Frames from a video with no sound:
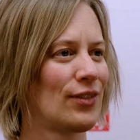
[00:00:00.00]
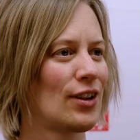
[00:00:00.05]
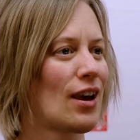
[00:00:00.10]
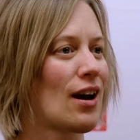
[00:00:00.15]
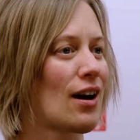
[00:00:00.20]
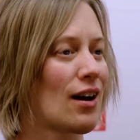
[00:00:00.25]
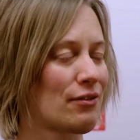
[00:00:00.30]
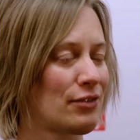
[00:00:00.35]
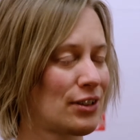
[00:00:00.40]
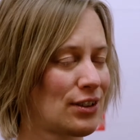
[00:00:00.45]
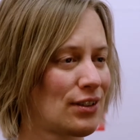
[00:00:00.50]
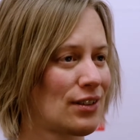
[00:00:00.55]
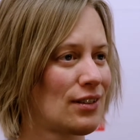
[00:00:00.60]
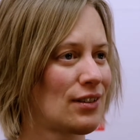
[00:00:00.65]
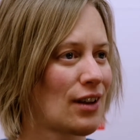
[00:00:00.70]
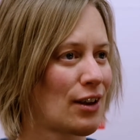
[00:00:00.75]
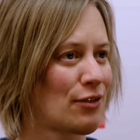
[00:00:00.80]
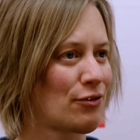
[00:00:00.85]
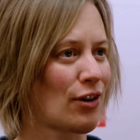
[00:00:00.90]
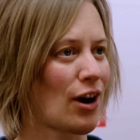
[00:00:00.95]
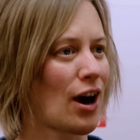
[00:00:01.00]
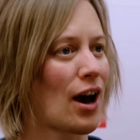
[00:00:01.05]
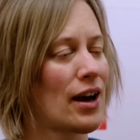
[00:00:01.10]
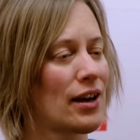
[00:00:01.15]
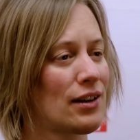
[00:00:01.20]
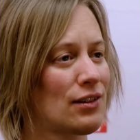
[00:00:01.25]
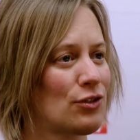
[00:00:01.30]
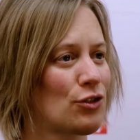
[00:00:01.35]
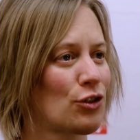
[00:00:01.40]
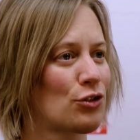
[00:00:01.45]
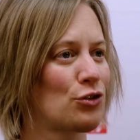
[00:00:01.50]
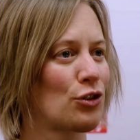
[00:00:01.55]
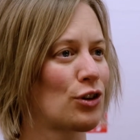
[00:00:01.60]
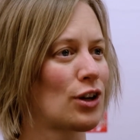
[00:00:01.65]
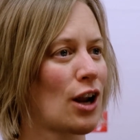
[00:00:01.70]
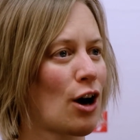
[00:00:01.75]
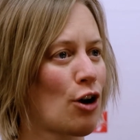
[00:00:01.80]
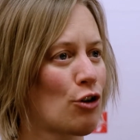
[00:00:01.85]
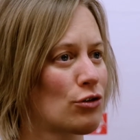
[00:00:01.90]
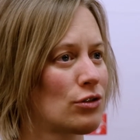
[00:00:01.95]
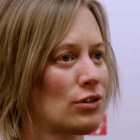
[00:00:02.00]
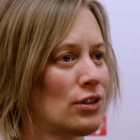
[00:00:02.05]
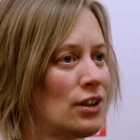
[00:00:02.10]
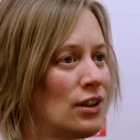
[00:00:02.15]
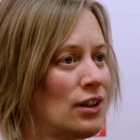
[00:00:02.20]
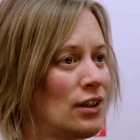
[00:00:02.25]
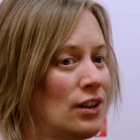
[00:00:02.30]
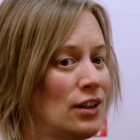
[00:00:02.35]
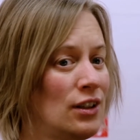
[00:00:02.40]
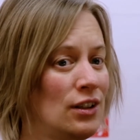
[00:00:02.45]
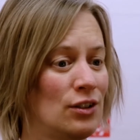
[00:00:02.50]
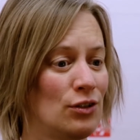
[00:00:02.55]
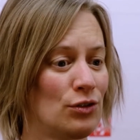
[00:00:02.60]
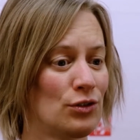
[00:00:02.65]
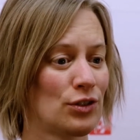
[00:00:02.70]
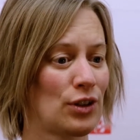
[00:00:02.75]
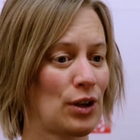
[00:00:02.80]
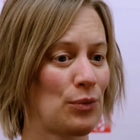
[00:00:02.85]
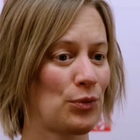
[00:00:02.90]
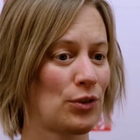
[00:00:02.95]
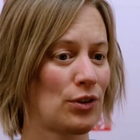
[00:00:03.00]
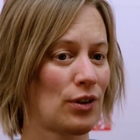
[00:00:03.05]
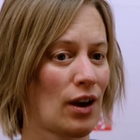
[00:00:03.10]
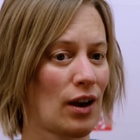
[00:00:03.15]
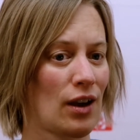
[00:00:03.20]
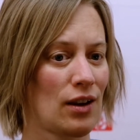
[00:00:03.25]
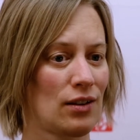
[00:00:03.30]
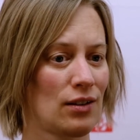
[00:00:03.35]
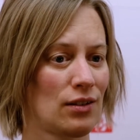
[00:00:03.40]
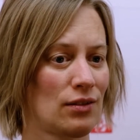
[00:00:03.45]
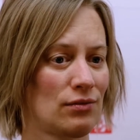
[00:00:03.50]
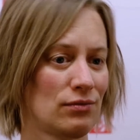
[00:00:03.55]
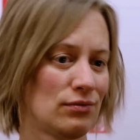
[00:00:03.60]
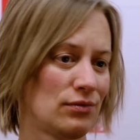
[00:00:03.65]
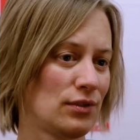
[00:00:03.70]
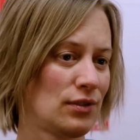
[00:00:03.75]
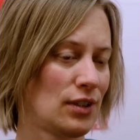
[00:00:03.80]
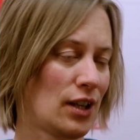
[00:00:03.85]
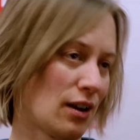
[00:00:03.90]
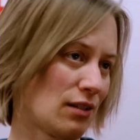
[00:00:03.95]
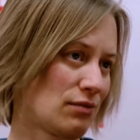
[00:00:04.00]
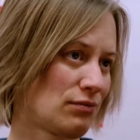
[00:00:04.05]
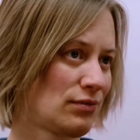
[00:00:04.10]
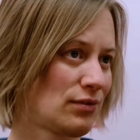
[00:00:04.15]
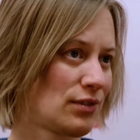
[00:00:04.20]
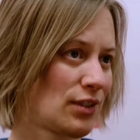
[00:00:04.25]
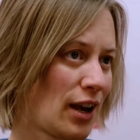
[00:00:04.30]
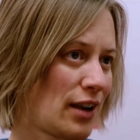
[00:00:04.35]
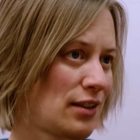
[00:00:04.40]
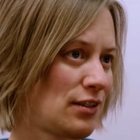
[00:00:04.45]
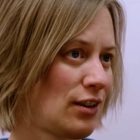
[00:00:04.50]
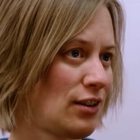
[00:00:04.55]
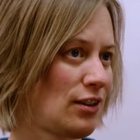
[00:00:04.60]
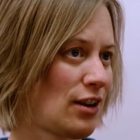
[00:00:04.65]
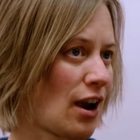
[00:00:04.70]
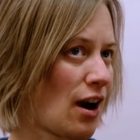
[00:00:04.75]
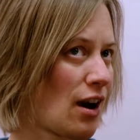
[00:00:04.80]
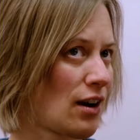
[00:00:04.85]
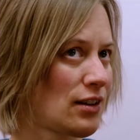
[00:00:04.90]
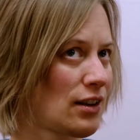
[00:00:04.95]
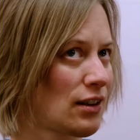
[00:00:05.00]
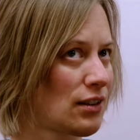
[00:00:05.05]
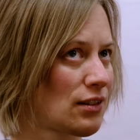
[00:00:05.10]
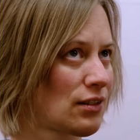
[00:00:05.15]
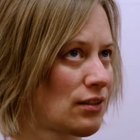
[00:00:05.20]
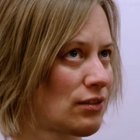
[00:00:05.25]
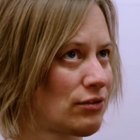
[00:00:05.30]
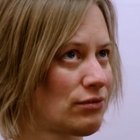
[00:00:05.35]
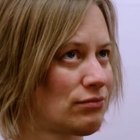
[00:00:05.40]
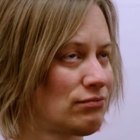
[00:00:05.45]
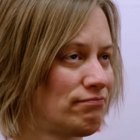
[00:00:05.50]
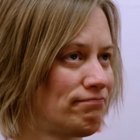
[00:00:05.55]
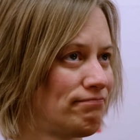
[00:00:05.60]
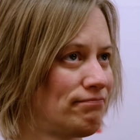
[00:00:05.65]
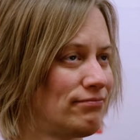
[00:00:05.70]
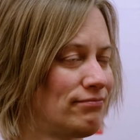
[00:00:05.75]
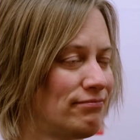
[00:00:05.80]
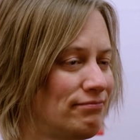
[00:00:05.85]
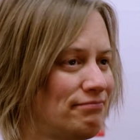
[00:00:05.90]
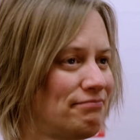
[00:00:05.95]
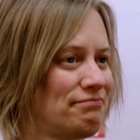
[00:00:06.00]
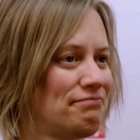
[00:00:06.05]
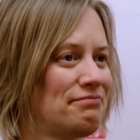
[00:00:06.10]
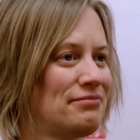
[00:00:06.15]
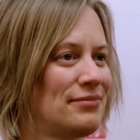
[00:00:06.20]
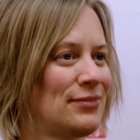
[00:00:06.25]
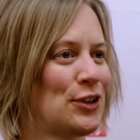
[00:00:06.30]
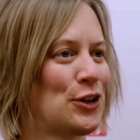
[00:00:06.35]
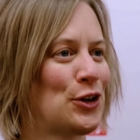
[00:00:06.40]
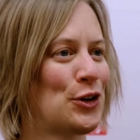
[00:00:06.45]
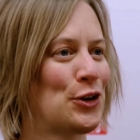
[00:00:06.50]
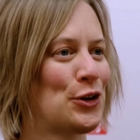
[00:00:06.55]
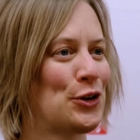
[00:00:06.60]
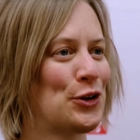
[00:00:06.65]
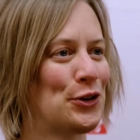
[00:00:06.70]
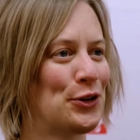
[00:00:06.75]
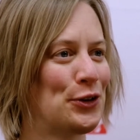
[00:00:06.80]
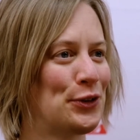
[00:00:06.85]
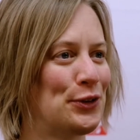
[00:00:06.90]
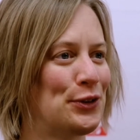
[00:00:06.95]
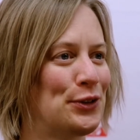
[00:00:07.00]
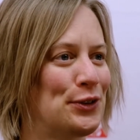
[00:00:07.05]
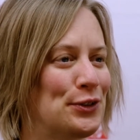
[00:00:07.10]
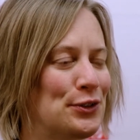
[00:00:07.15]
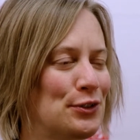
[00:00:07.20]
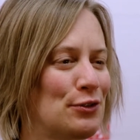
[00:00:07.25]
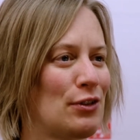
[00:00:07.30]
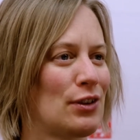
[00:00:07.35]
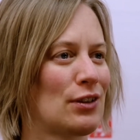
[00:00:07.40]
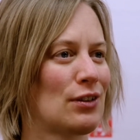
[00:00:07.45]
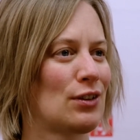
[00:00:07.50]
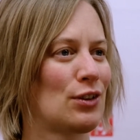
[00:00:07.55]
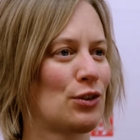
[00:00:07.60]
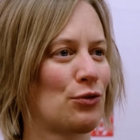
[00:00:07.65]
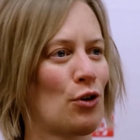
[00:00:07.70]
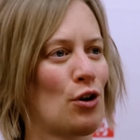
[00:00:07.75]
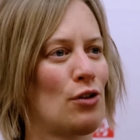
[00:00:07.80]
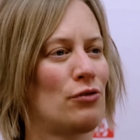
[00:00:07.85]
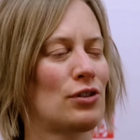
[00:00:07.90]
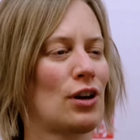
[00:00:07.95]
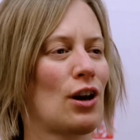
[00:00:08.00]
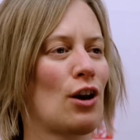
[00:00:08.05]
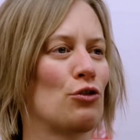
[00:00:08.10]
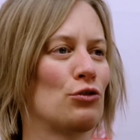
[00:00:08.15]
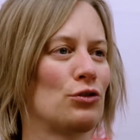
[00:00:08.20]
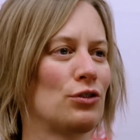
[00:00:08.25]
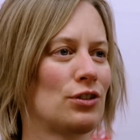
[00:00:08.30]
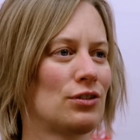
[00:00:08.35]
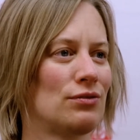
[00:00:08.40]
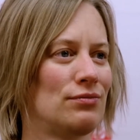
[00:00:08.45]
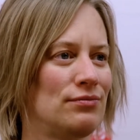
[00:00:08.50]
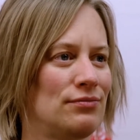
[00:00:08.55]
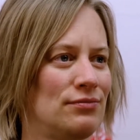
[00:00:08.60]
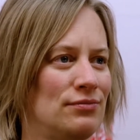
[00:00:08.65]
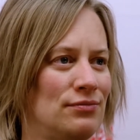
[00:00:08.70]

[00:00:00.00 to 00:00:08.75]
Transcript: Ja, wir sind ein Verein, Dr. Clown. Uns gibt es seit ja, 13 Jahren jetzt. Hm? Und wir sind zwölf Clowns.